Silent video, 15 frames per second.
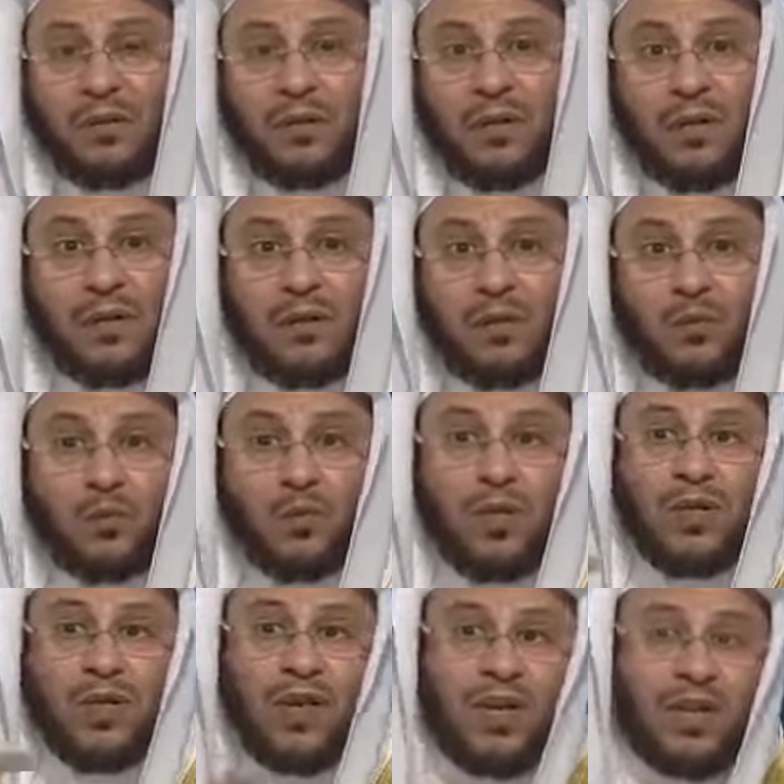آه،
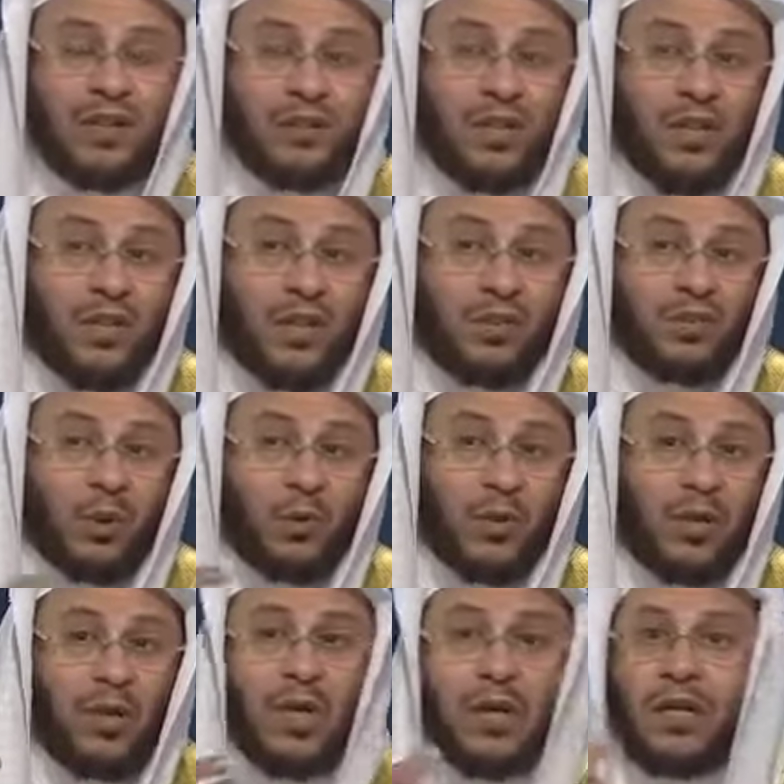وهذاك طريق
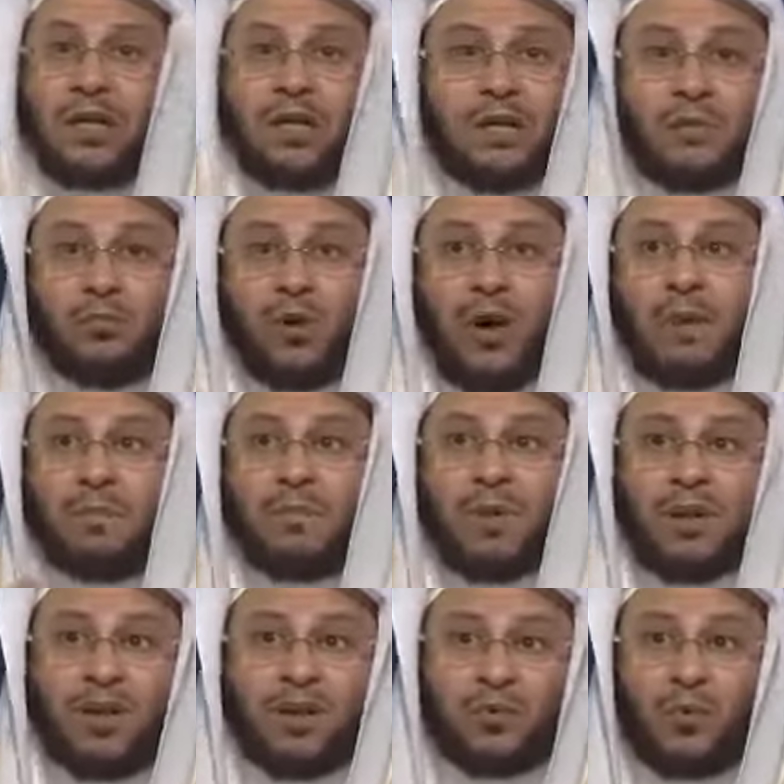طويل لكنه
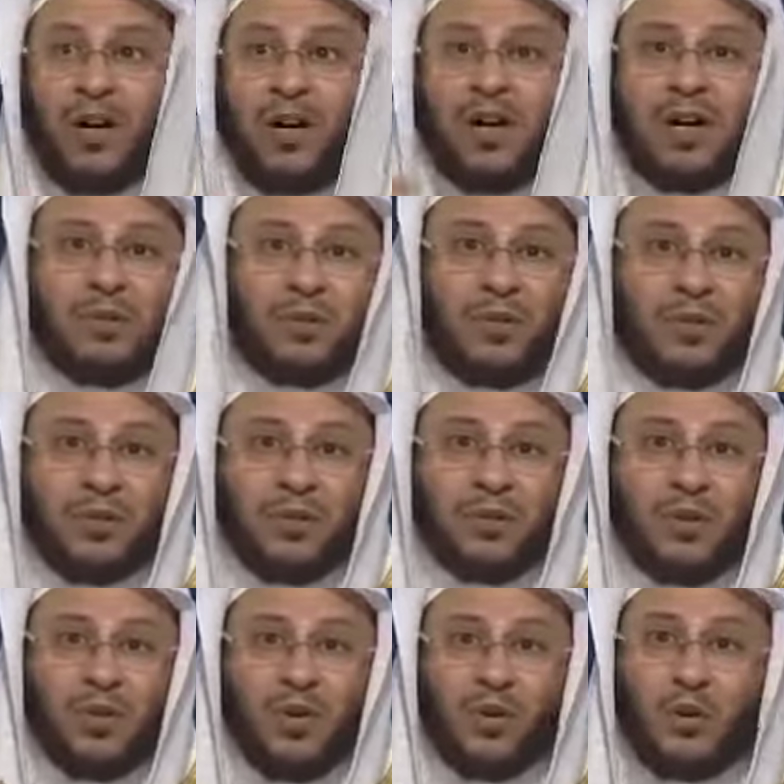معبد وآمن
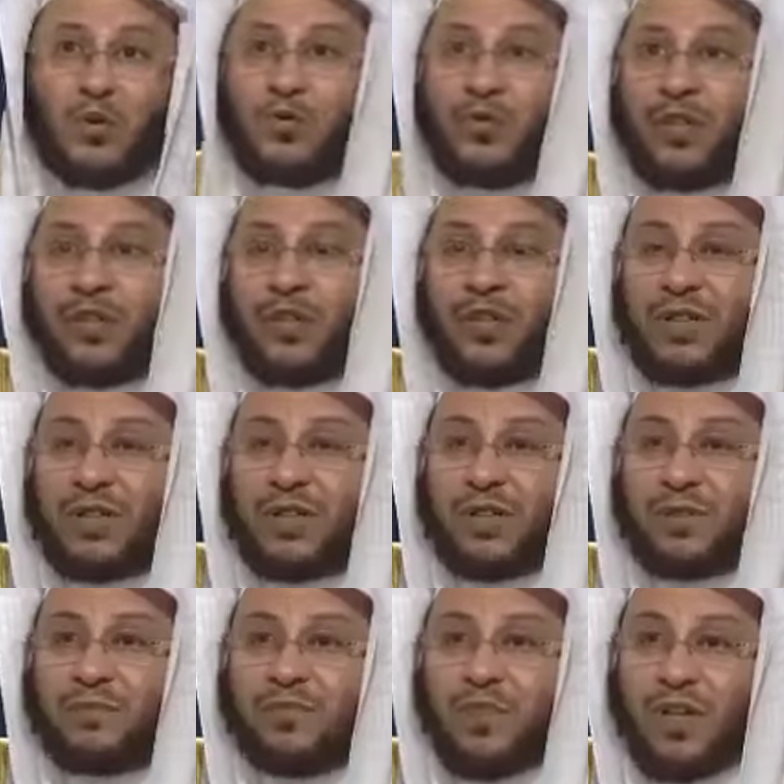وفيه
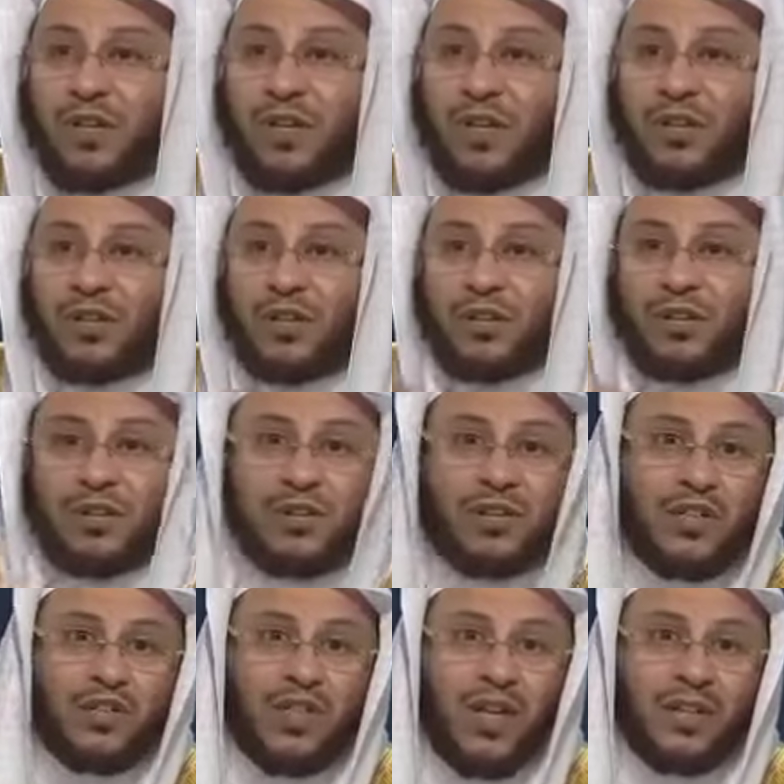آه، يعني
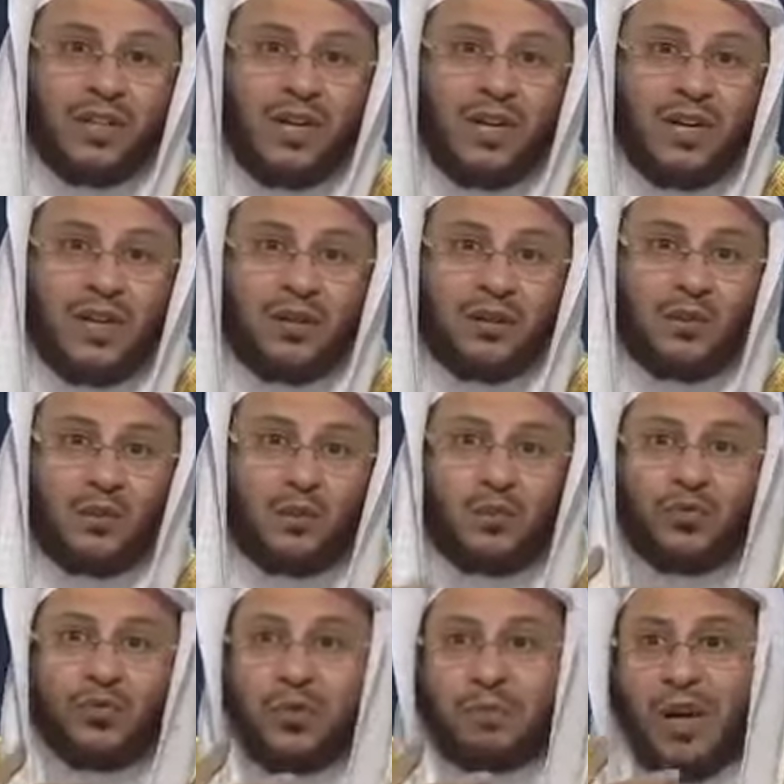إرشادات
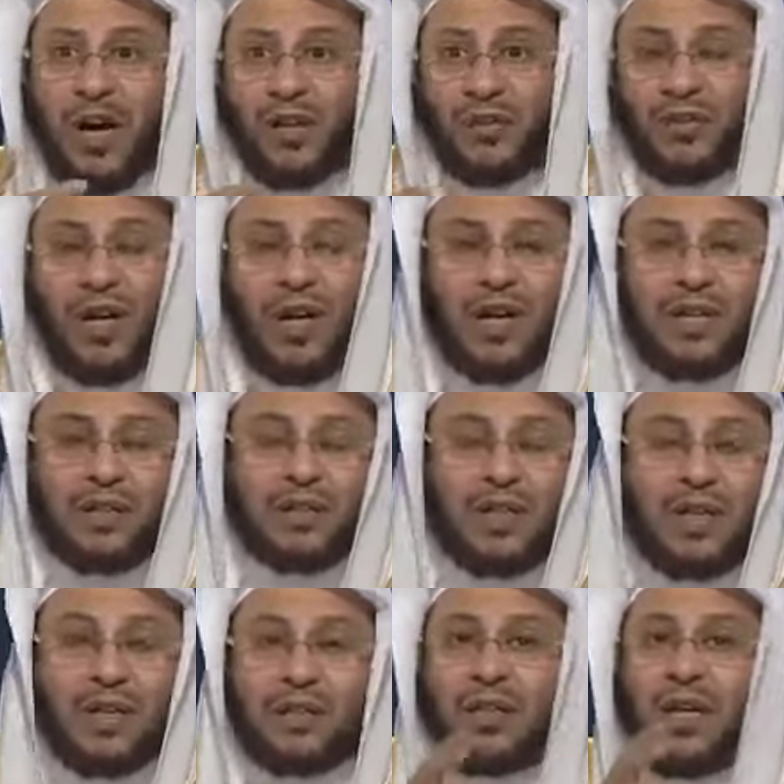وفيه محطات
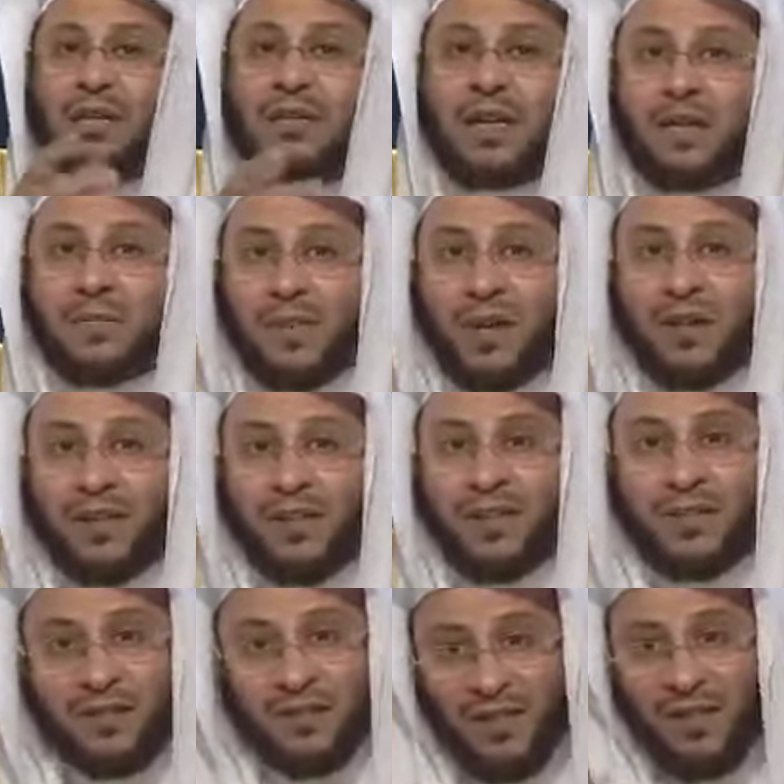يختار ماذا؟
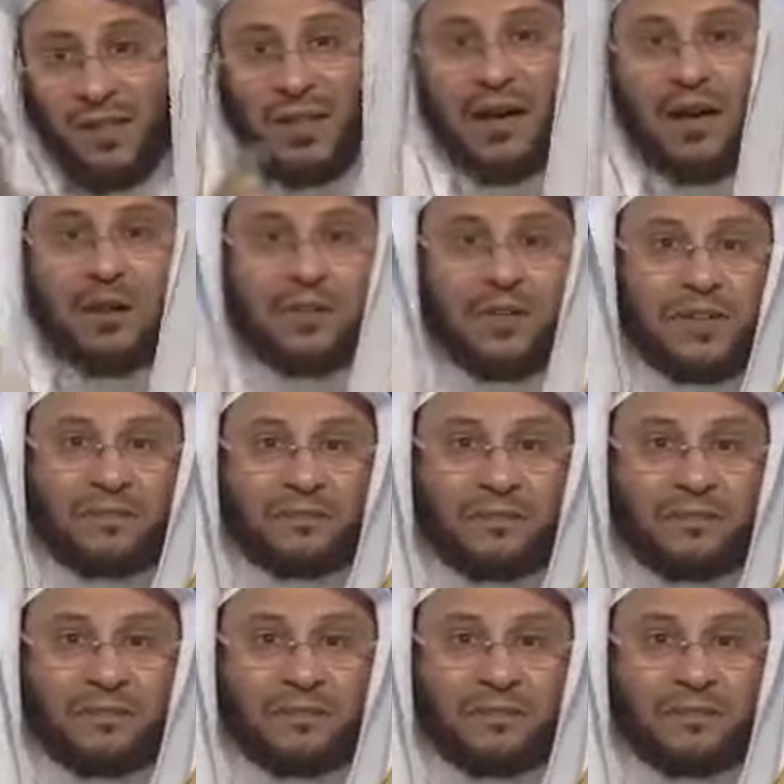يختار الآمن